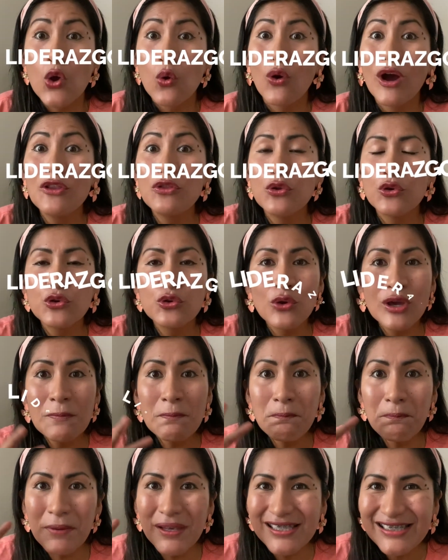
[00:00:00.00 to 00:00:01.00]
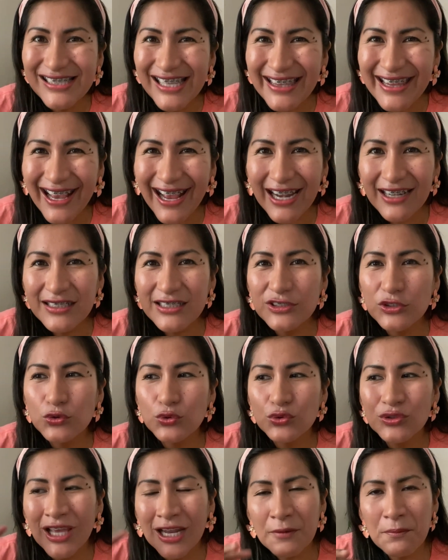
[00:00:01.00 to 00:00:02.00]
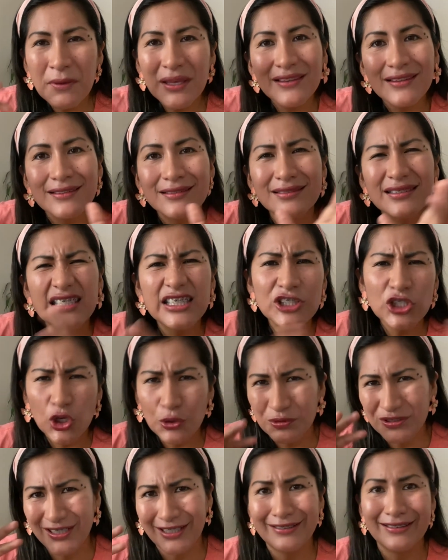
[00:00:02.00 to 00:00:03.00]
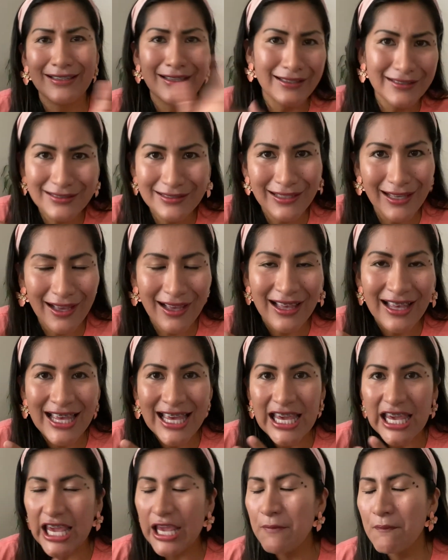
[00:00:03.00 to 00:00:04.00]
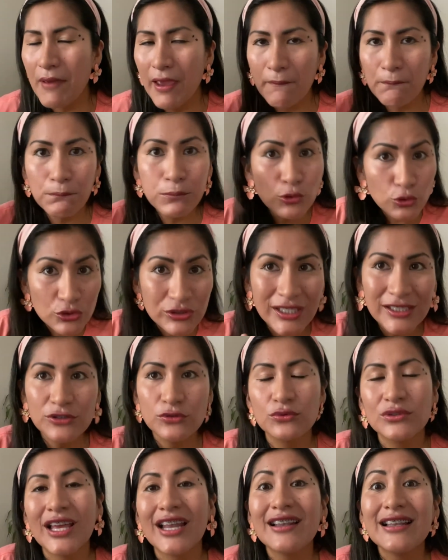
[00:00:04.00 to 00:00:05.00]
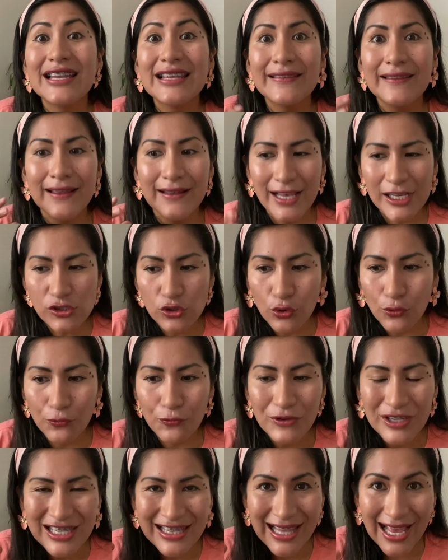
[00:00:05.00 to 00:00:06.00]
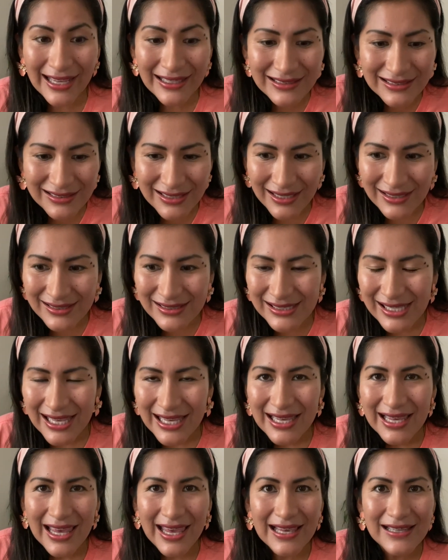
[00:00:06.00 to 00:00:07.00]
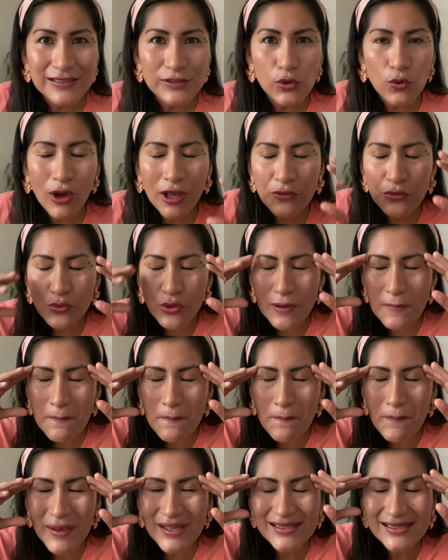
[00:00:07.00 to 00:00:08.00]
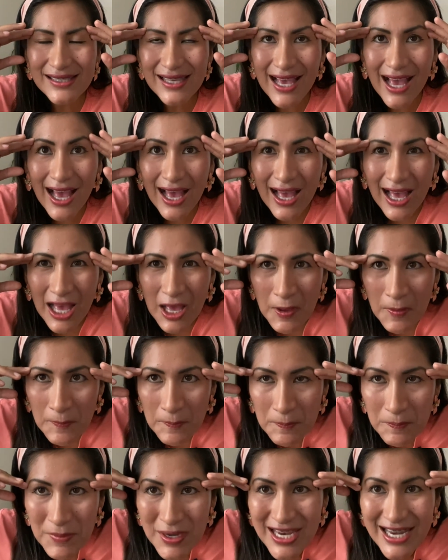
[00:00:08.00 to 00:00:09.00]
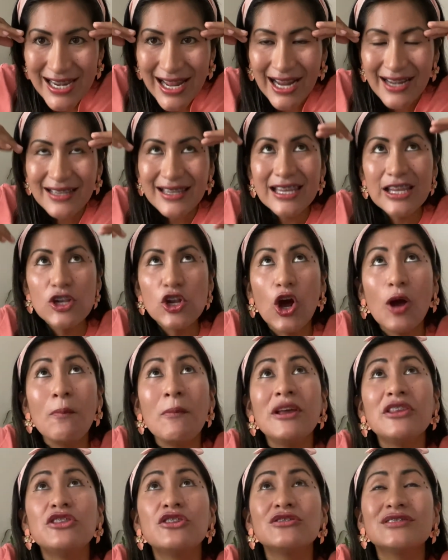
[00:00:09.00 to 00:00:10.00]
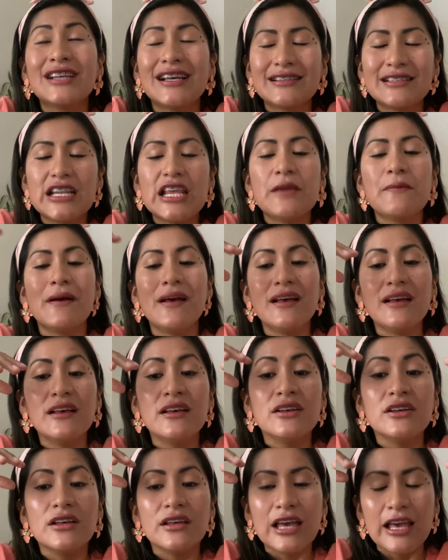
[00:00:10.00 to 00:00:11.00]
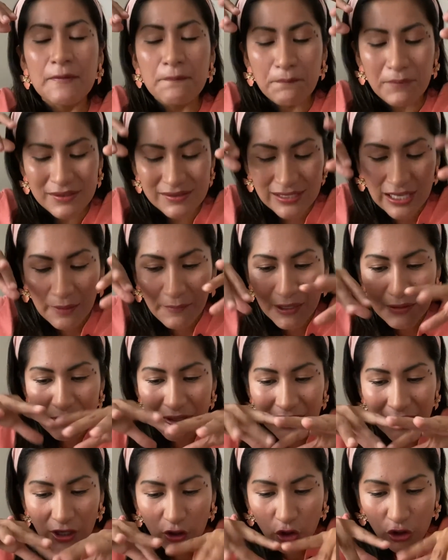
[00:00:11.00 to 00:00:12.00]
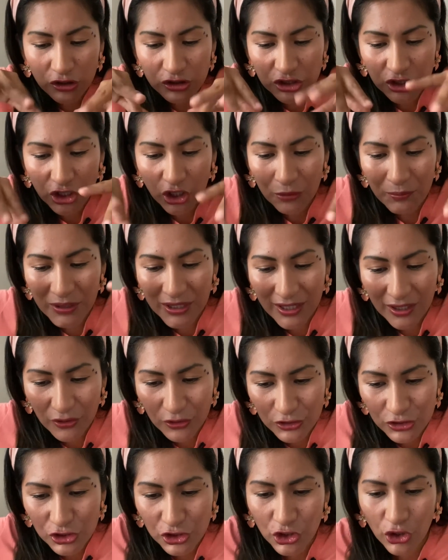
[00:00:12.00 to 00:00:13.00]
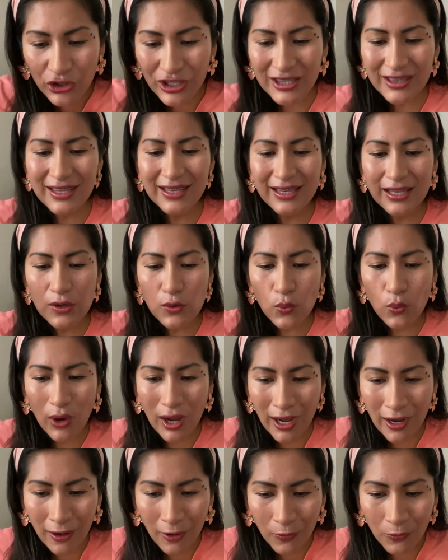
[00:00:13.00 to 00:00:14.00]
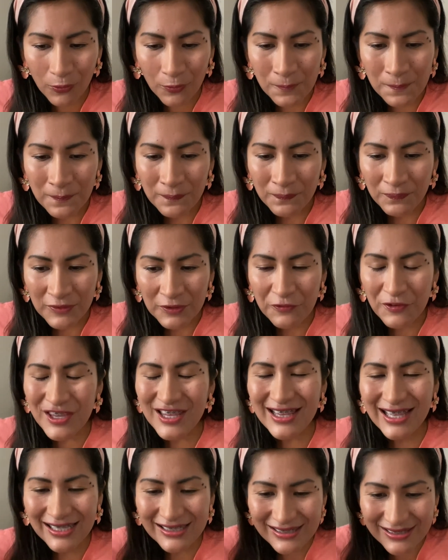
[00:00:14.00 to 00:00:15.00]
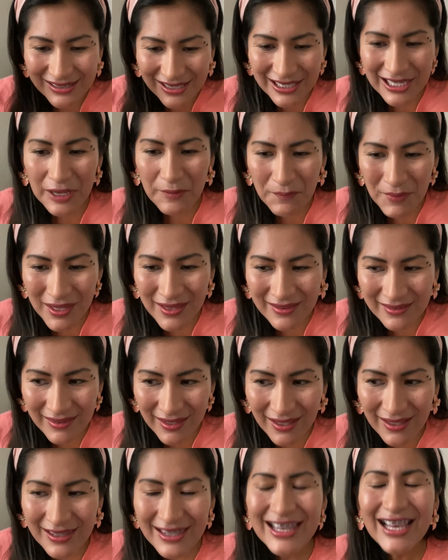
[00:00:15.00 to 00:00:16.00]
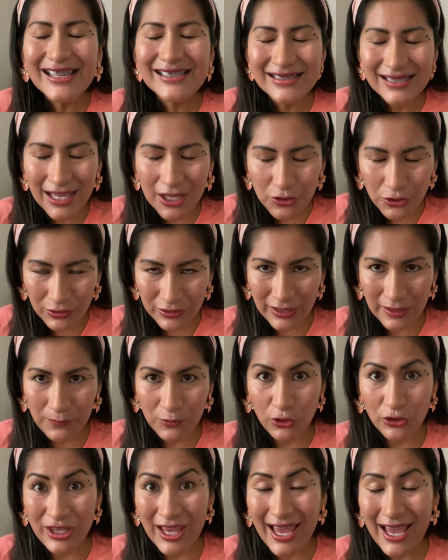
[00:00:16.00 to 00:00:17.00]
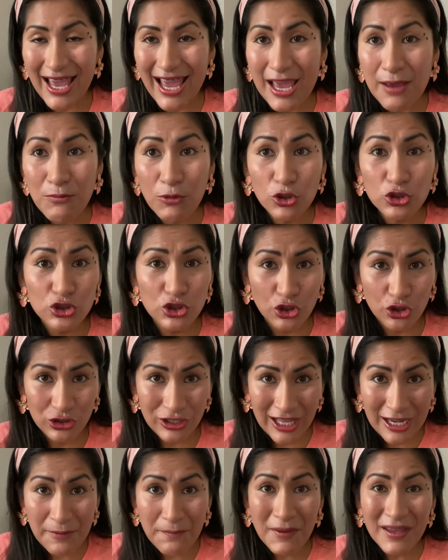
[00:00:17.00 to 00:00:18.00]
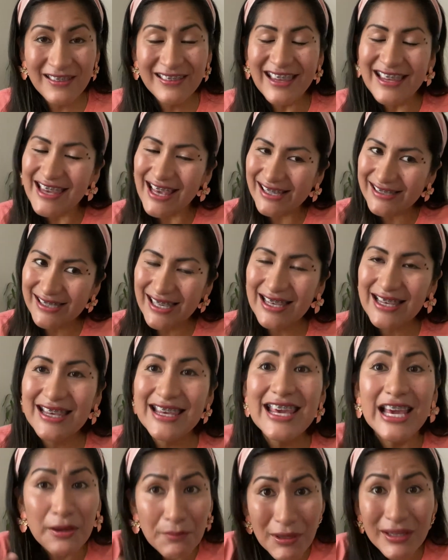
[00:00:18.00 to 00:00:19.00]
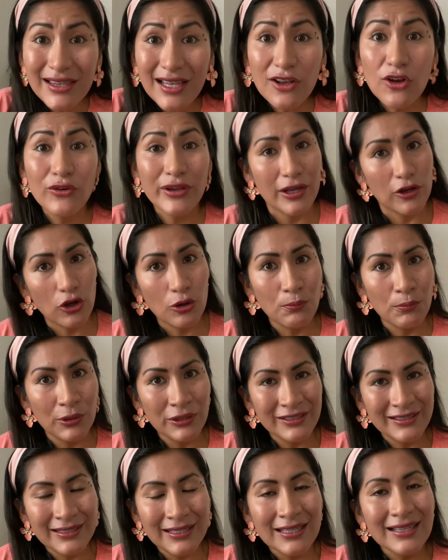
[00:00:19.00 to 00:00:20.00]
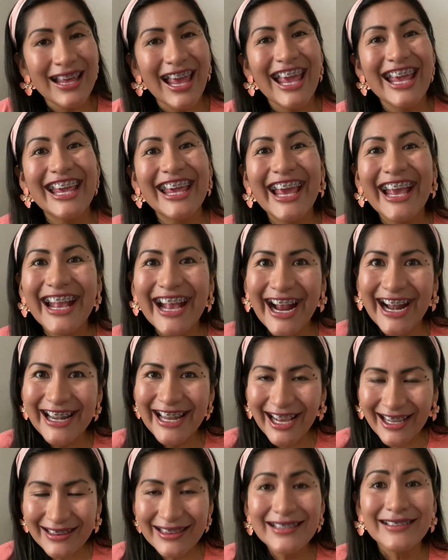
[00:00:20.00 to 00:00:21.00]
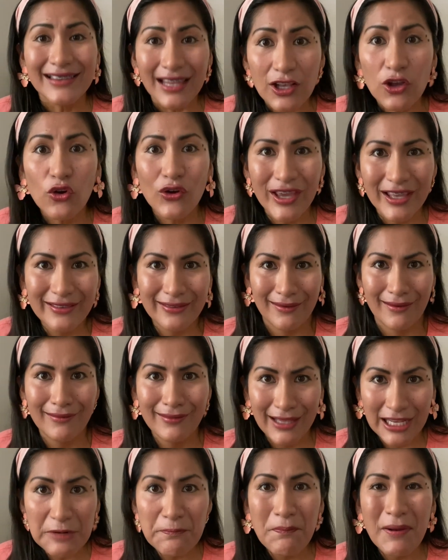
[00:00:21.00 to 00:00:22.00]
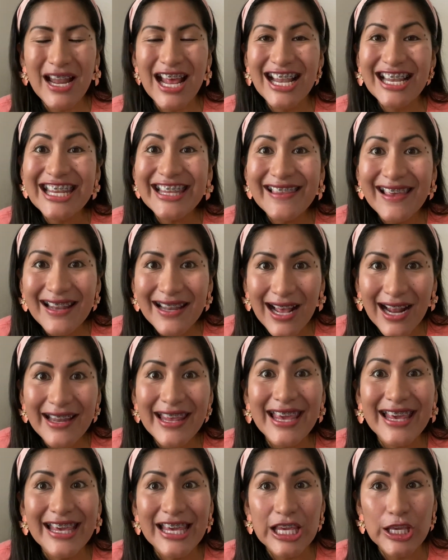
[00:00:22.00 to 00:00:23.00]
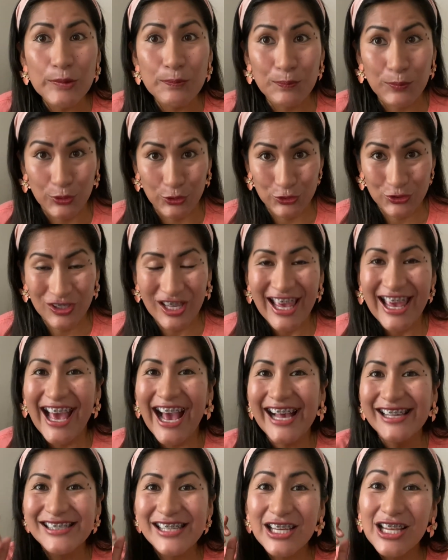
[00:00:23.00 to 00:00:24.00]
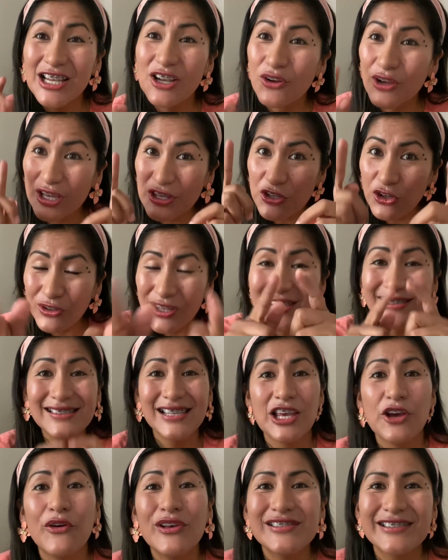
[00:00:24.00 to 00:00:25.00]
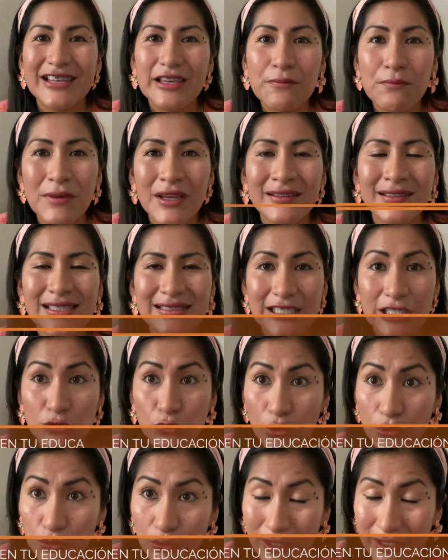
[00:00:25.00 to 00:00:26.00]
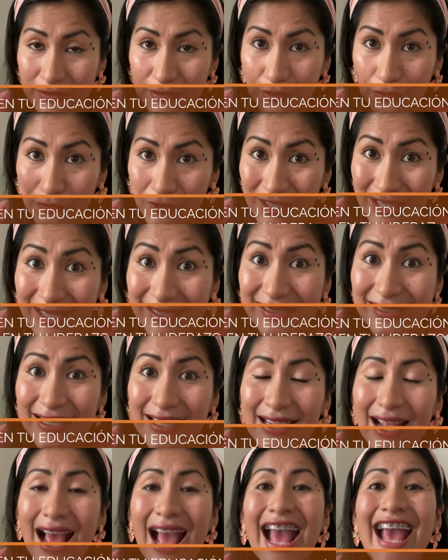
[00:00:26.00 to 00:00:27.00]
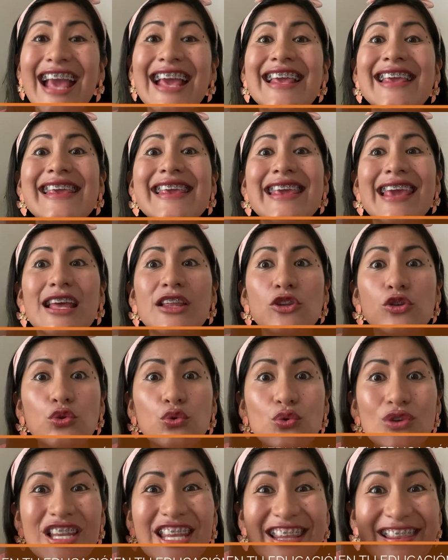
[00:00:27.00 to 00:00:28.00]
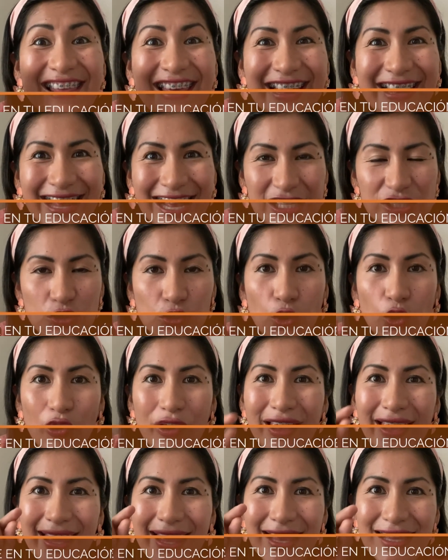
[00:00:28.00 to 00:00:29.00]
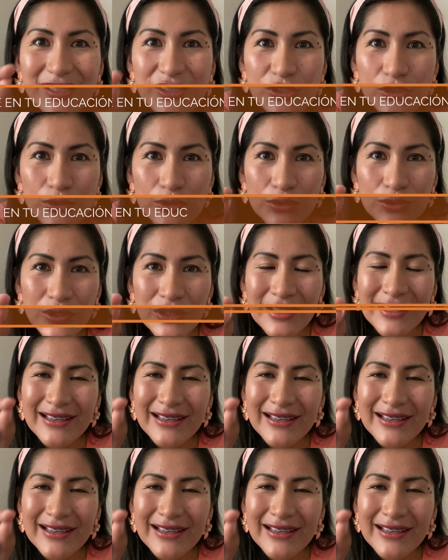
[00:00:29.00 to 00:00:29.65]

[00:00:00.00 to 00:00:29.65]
Cuando yo empecé a dejar de estudiar medicina, obstetricia y me puse a estudiar liderazgo, finanzas, es cuando empecé a mirar kilómetros arriba, empecé a ver mi negocio, mi negocio y dije, wow financieramente, ya sé a dónde voy, emocionalmente, ya sé en quién me tengo que convertir, en qué carácter tengo que tener para liderar equipos. Así que lo que yo deseo es que inviertas en tu educación financiera y en tu liderazgo. Eso